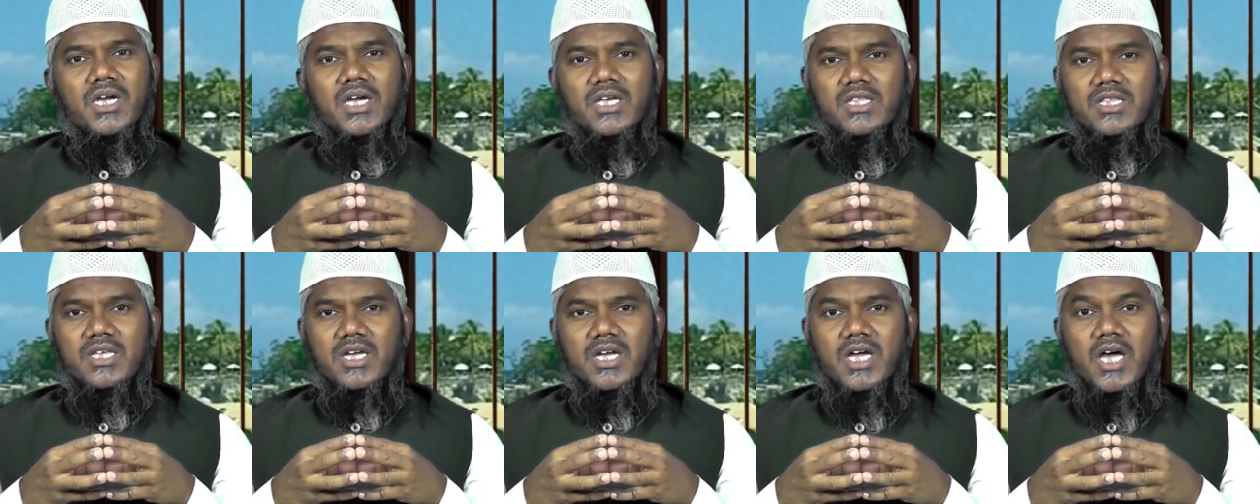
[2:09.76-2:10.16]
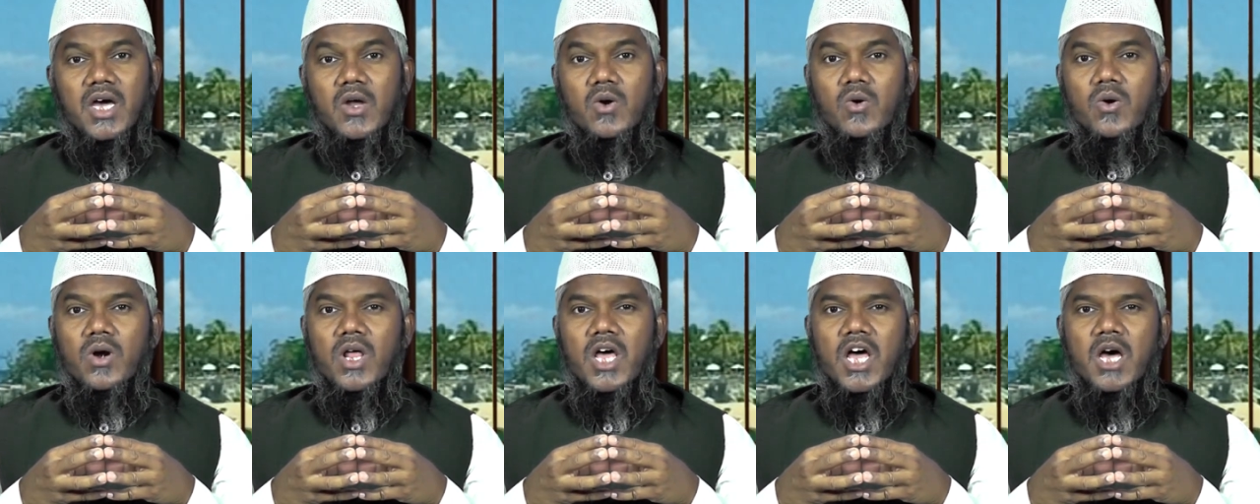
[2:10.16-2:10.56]
ఇది
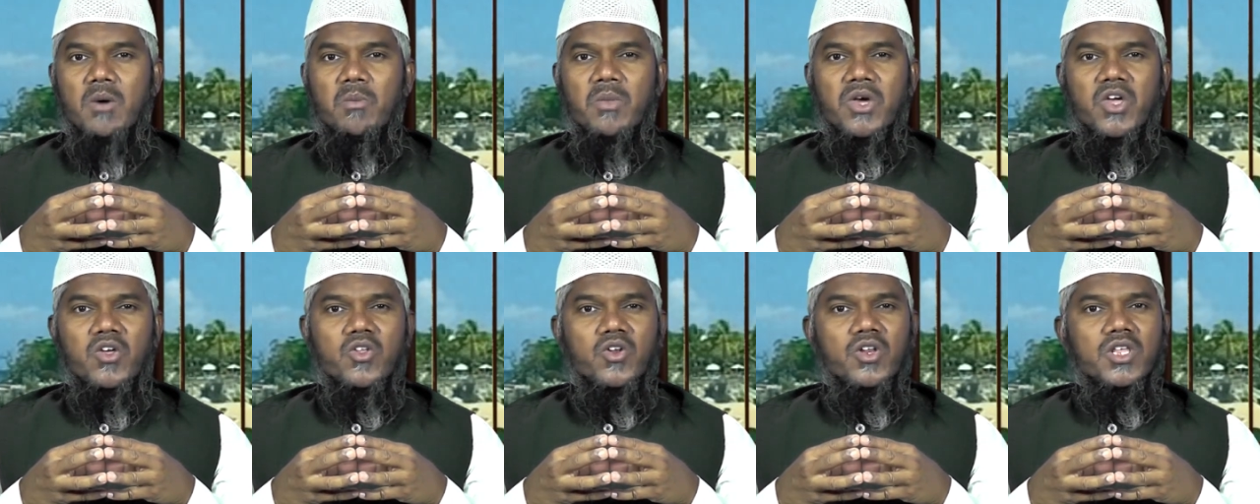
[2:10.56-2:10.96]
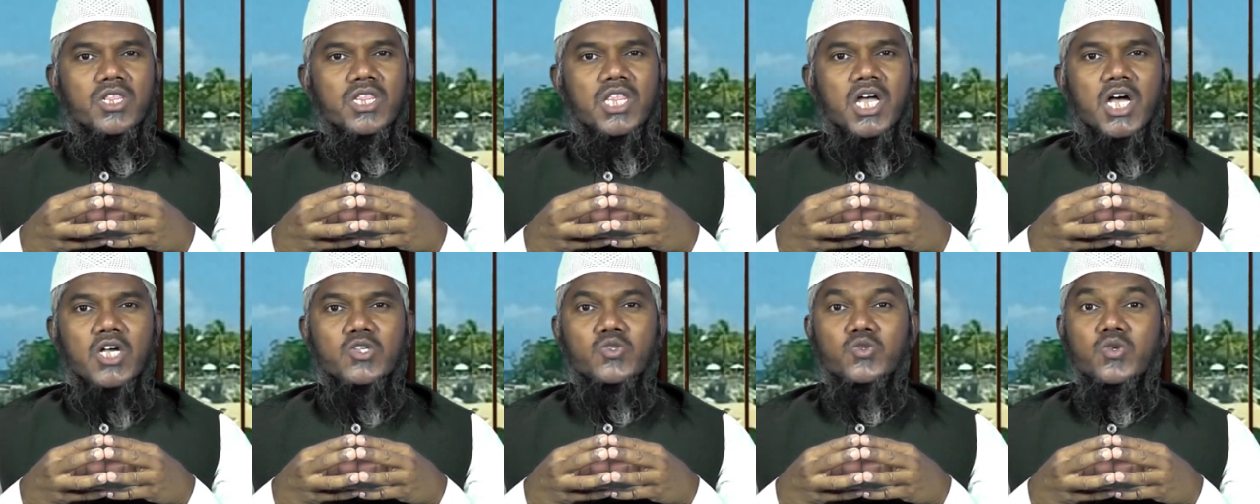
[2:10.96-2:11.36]
కరుణామయుని
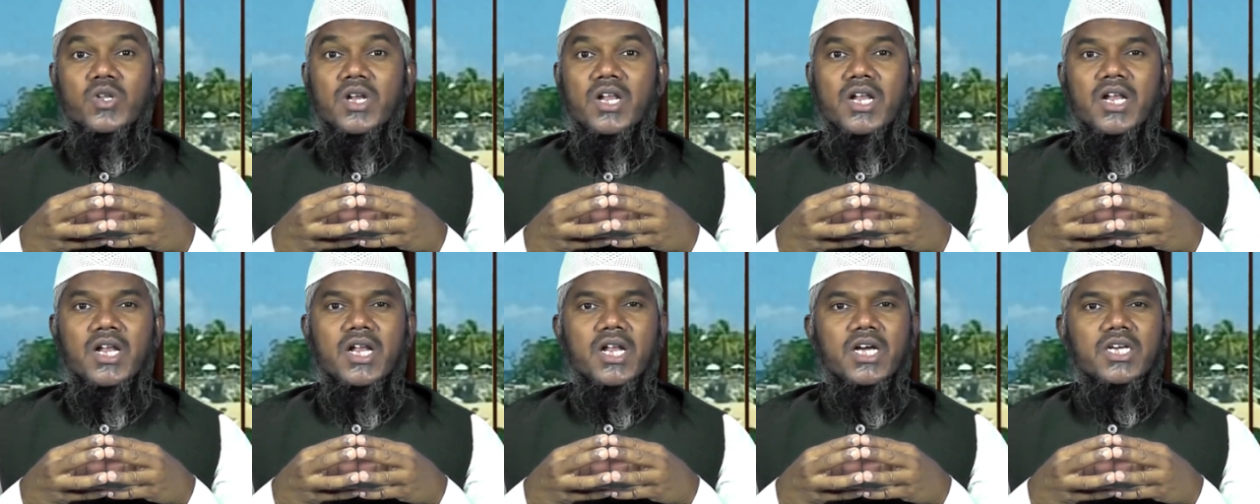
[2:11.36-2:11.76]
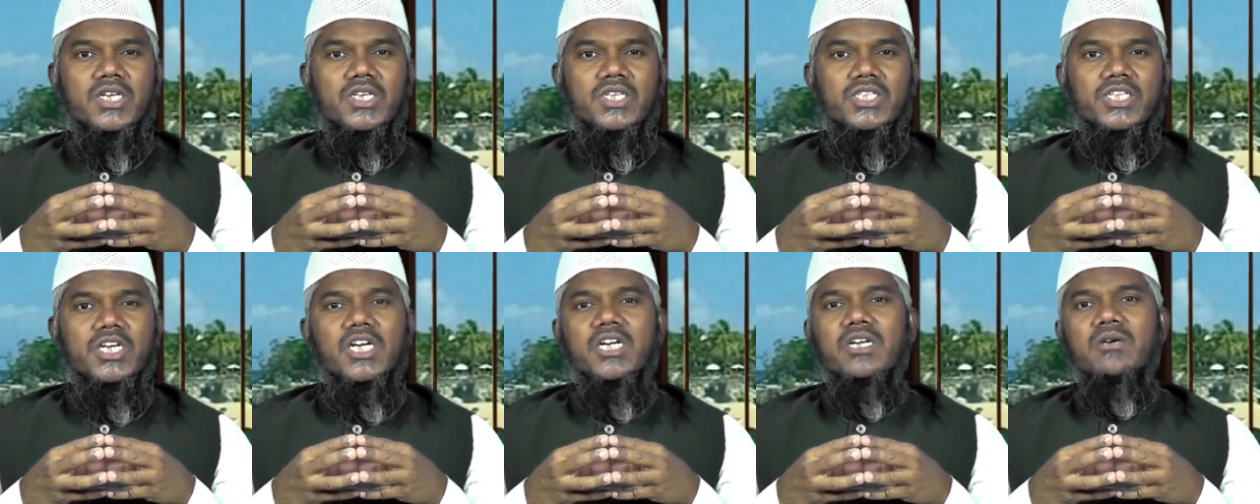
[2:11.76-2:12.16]
దాసుల
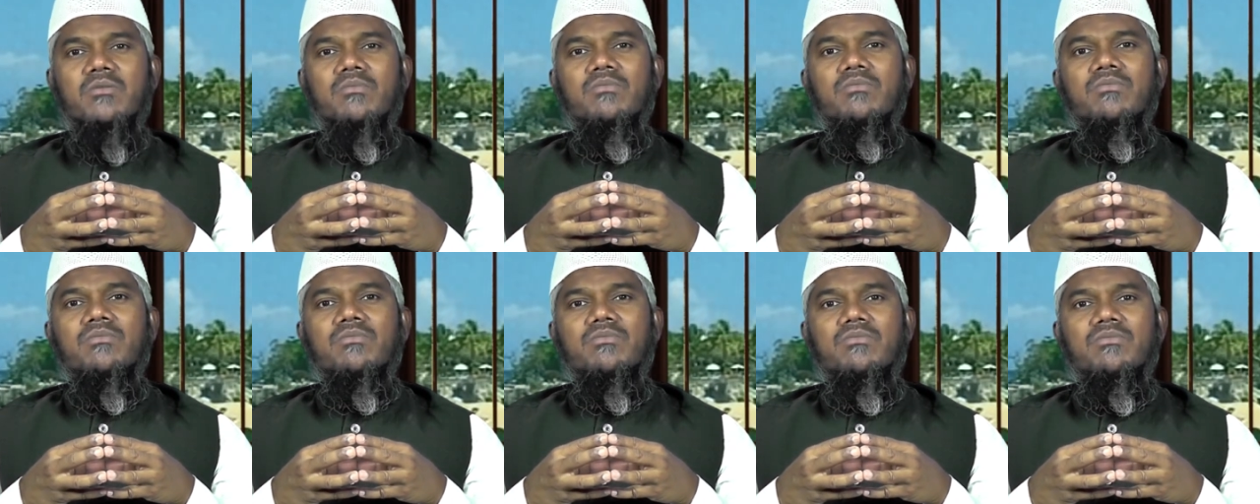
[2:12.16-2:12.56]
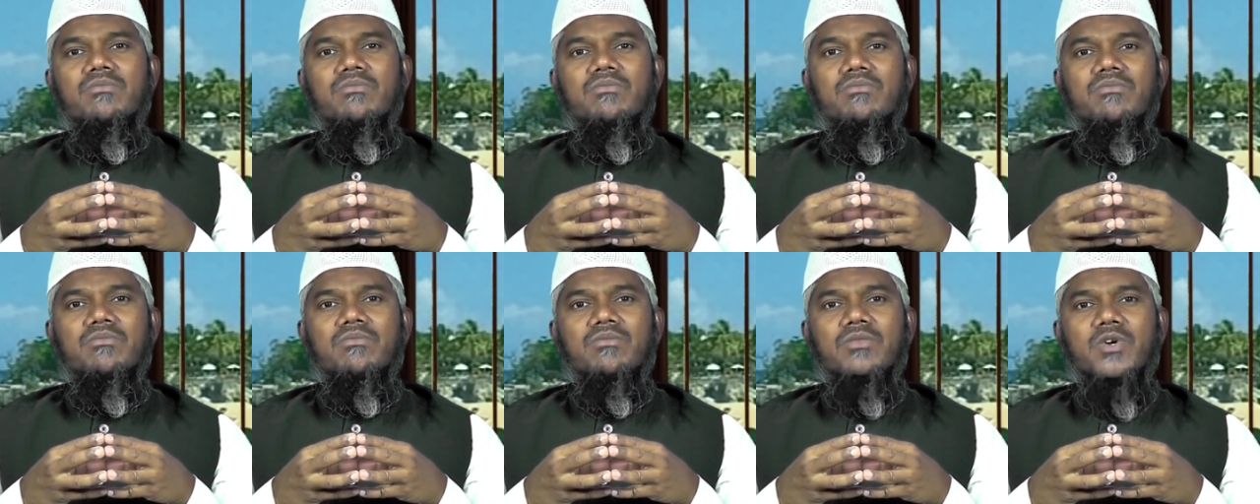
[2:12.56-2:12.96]
లక్షణం
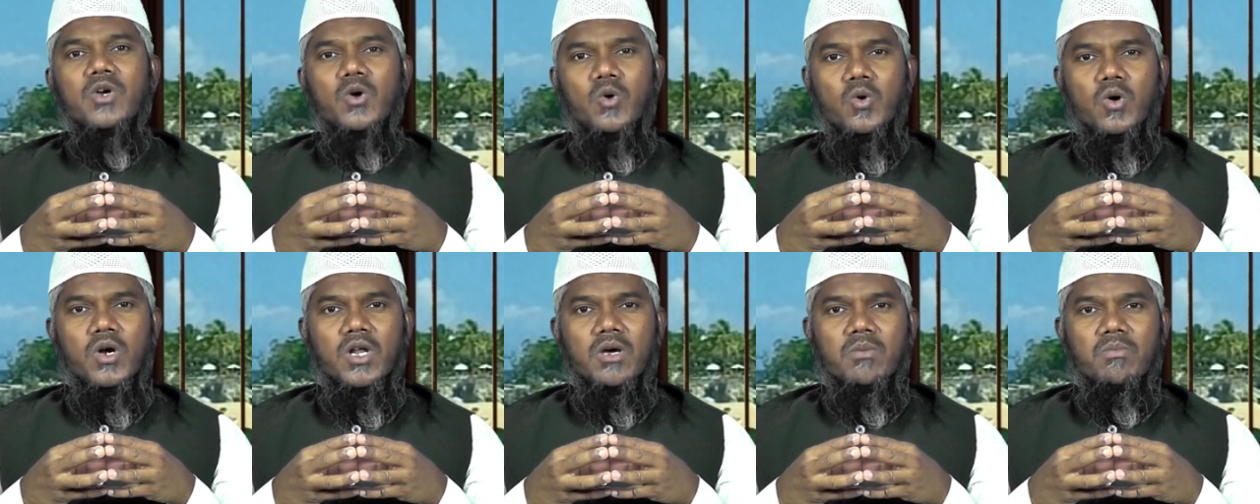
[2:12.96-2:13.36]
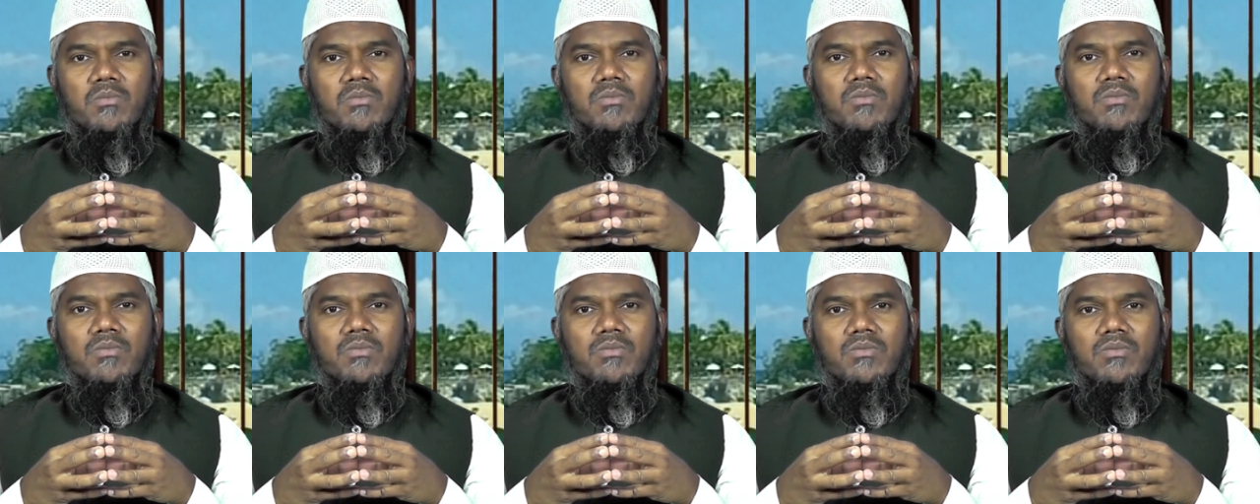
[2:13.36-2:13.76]
గుణం
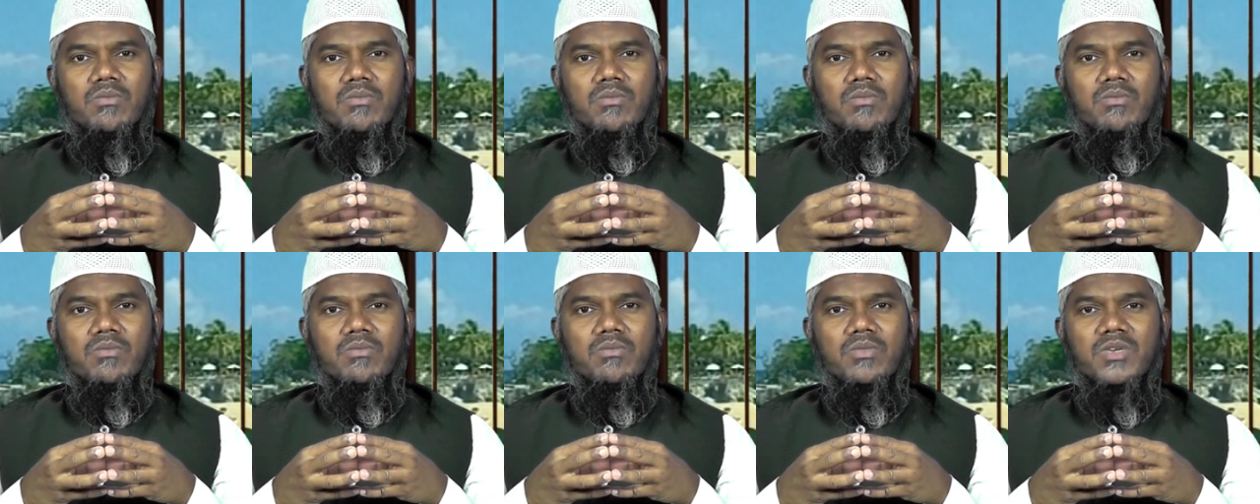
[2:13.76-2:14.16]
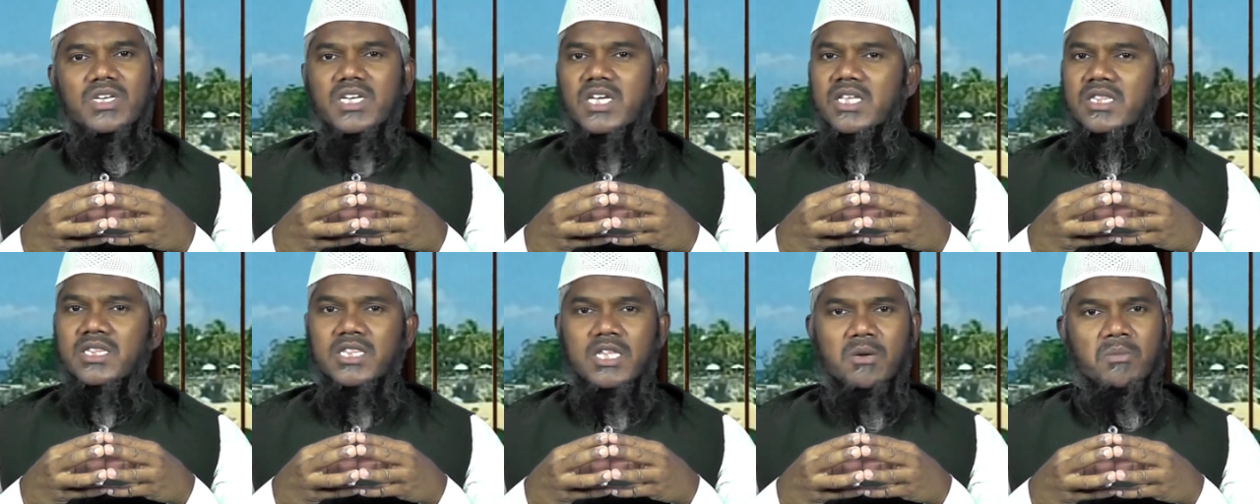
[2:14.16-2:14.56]

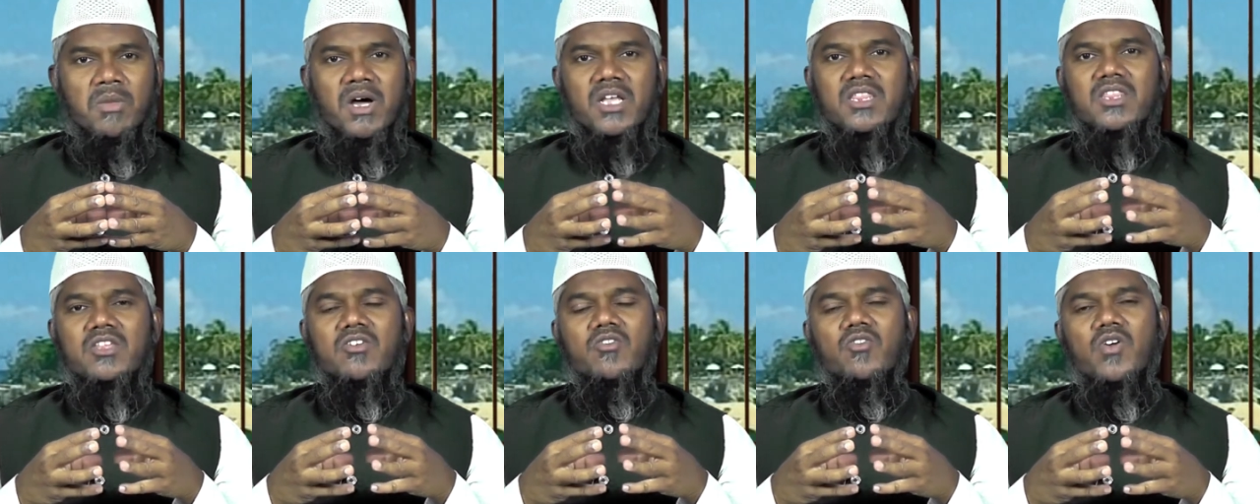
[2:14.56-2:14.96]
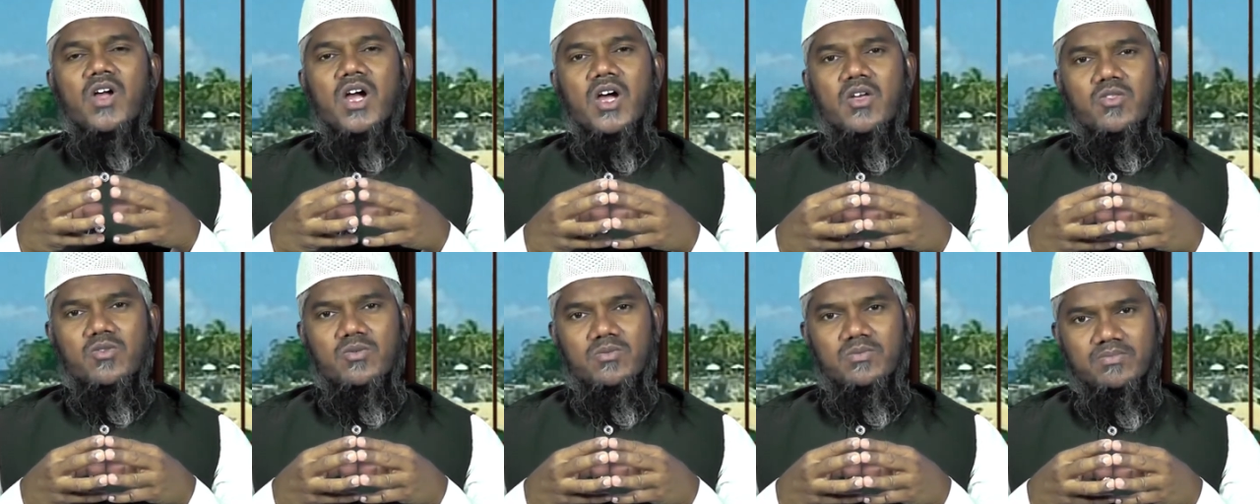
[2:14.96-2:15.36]
ఎంత మాత్రం
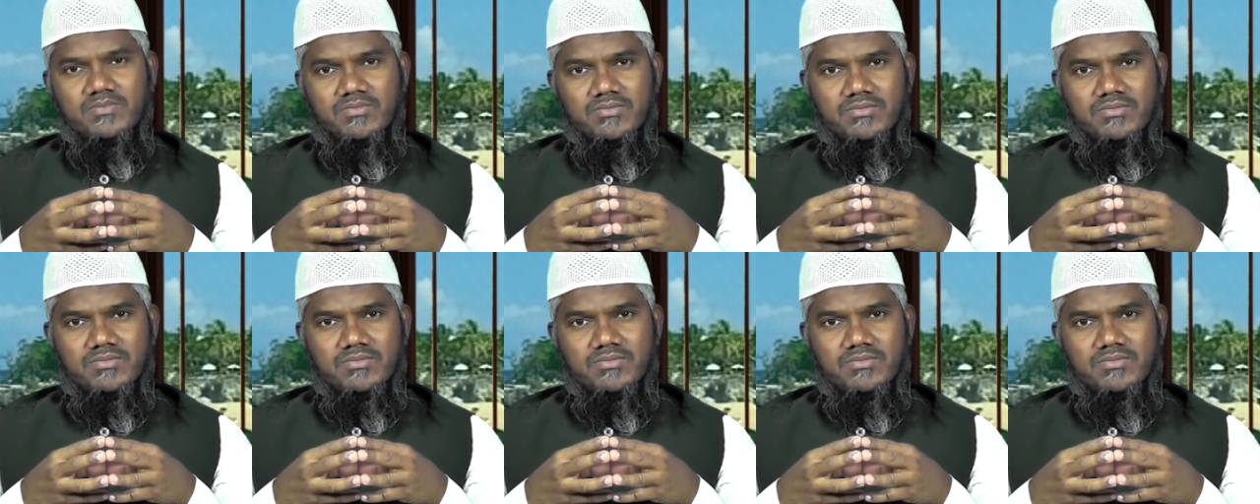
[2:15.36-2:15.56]
కాదు